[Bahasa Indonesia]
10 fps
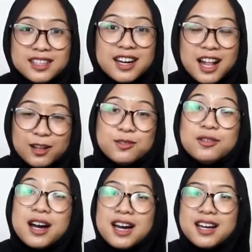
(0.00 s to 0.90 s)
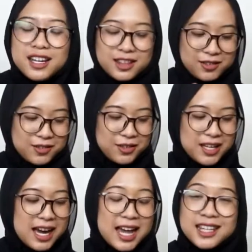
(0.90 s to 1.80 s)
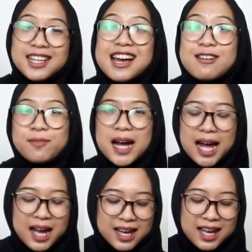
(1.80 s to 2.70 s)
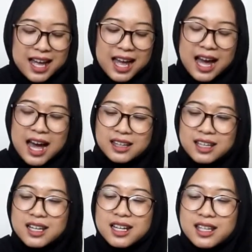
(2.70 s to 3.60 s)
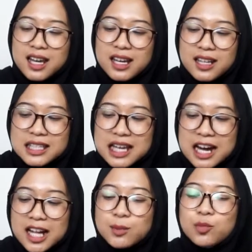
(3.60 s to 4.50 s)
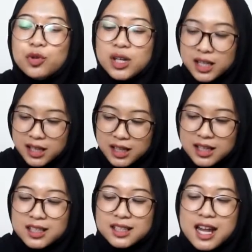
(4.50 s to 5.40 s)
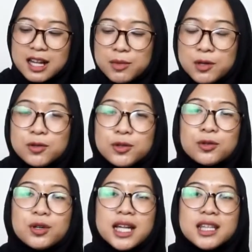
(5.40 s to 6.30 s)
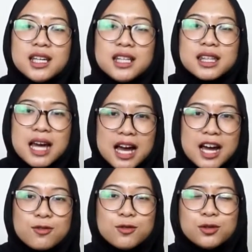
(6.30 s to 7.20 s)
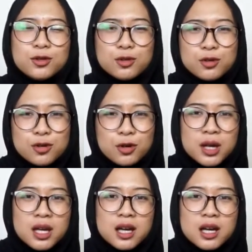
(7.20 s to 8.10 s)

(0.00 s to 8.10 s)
jengkal gue gitu. Yang artinya apa? Artinya dia ini sangat mungil dan menguntungkan kita untuk